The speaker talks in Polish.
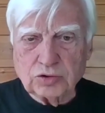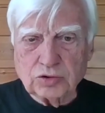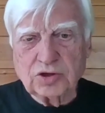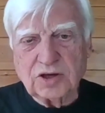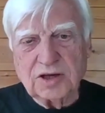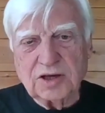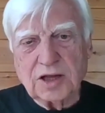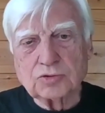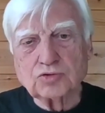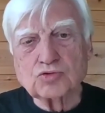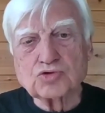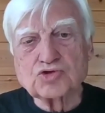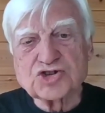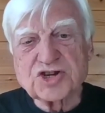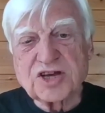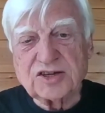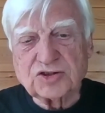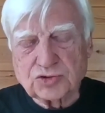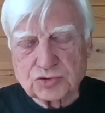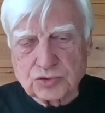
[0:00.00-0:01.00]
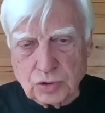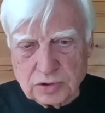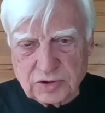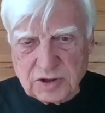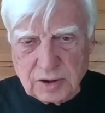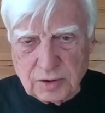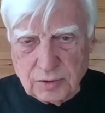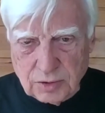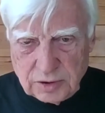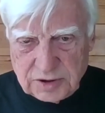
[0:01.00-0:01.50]

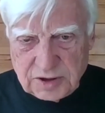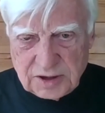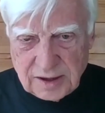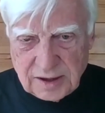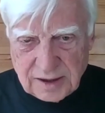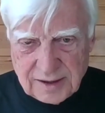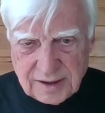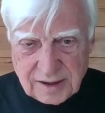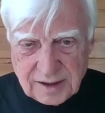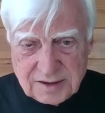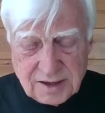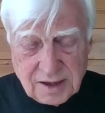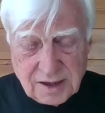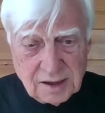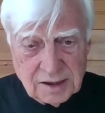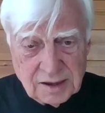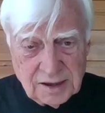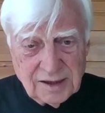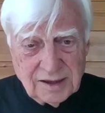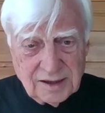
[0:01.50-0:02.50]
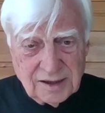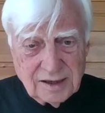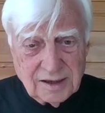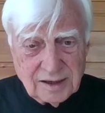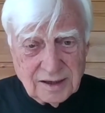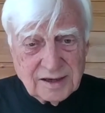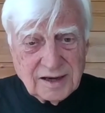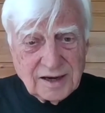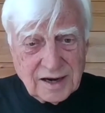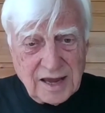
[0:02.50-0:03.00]
1600. godine kad je Il
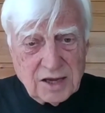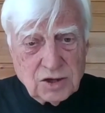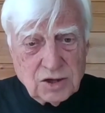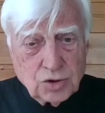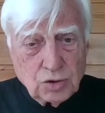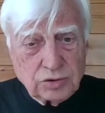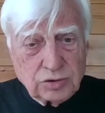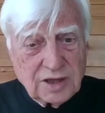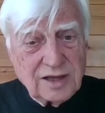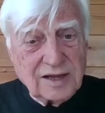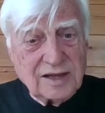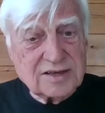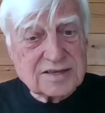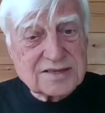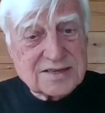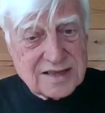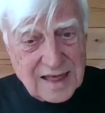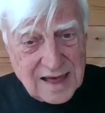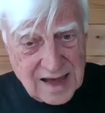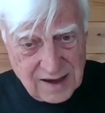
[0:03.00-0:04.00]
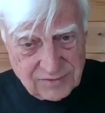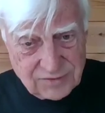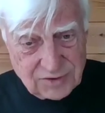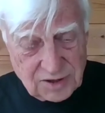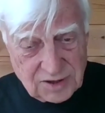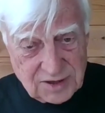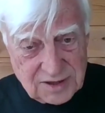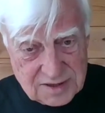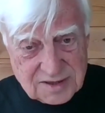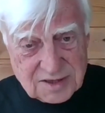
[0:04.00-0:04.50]
Regno degli Slavi
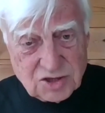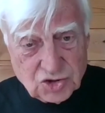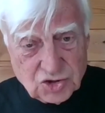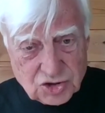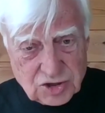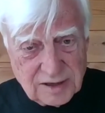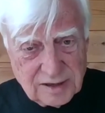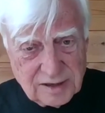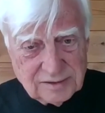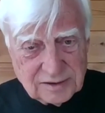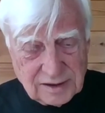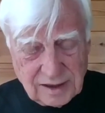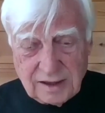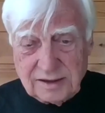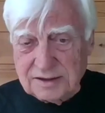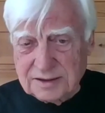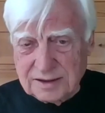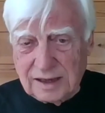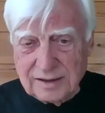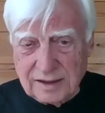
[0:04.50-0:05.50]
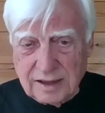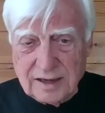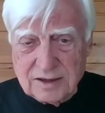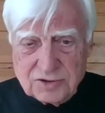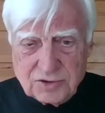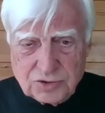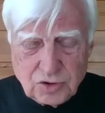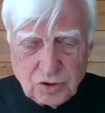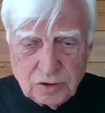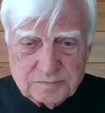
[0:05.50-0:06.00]
izišla na
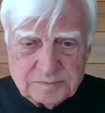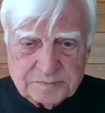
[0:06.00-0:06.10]
italijanskom.